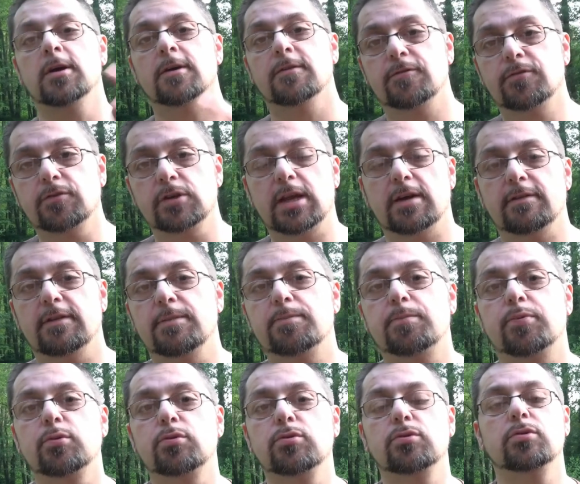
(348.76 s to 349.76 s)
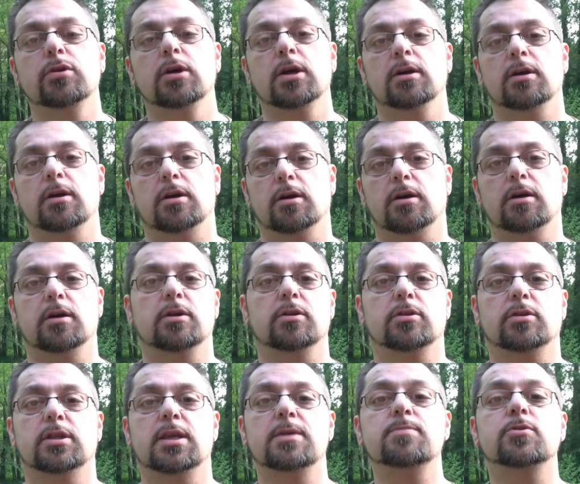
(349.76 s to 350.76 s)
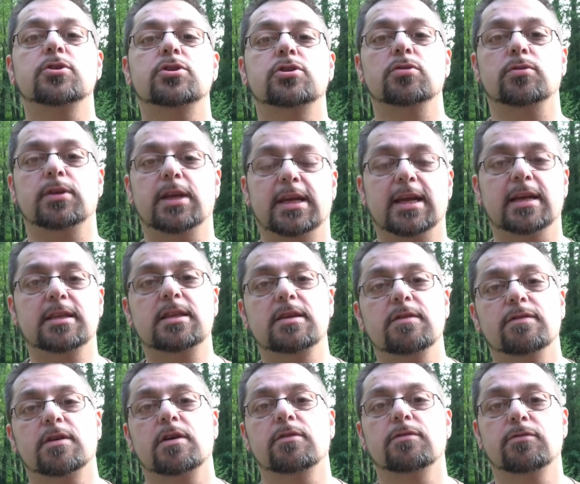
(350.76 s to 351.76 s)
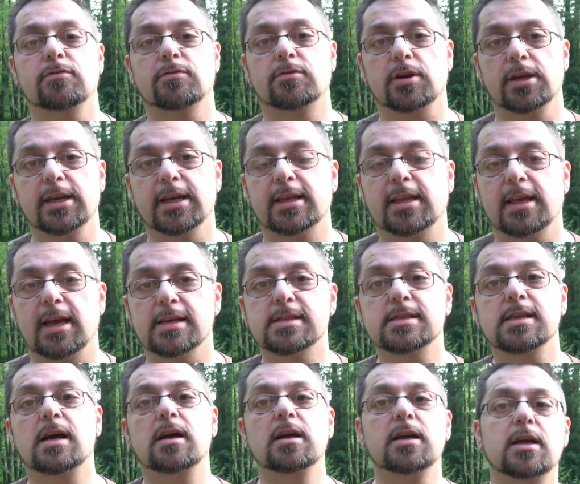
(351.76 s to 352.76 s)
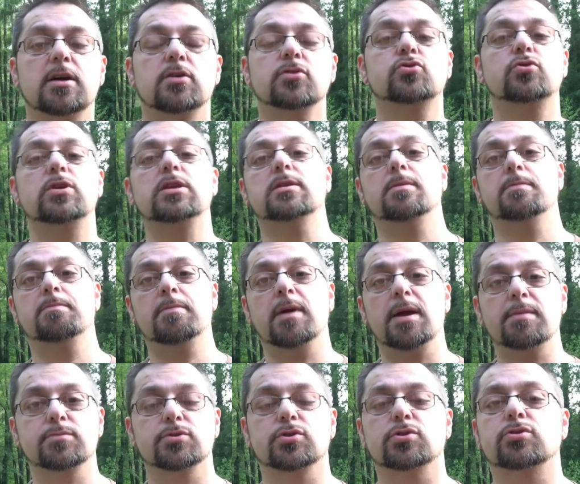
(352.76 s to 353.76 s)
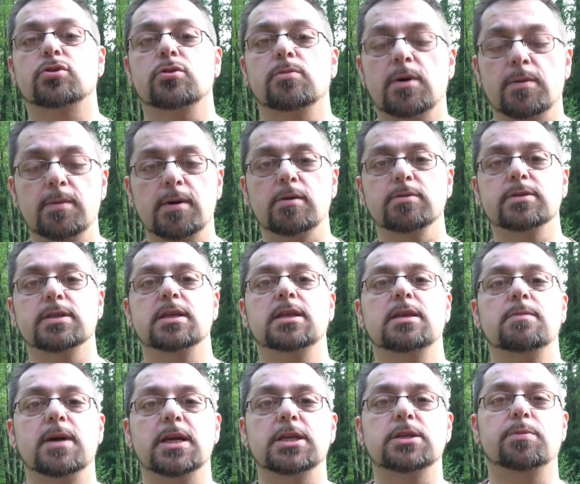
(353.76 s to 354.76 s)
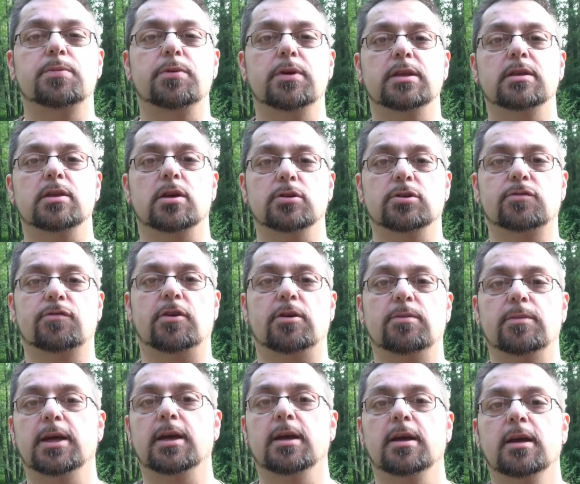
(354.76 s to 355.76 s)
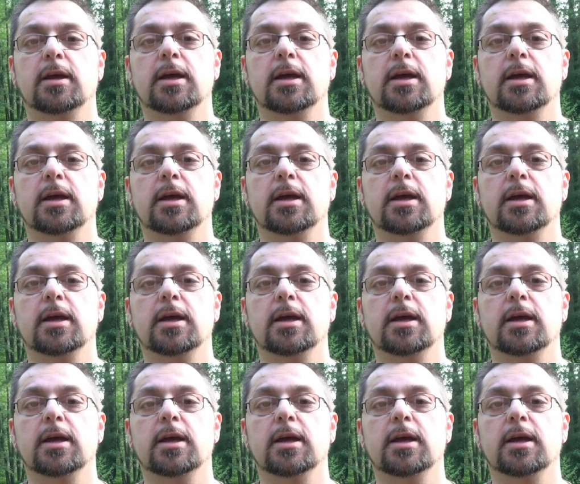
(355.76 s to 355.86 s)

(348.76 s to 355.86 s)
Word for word: vous n'avez plus euh, d'émotions négatives quand vous vous connectez à ça et ensuite même jusqu'au moment où cette image peut être transformée.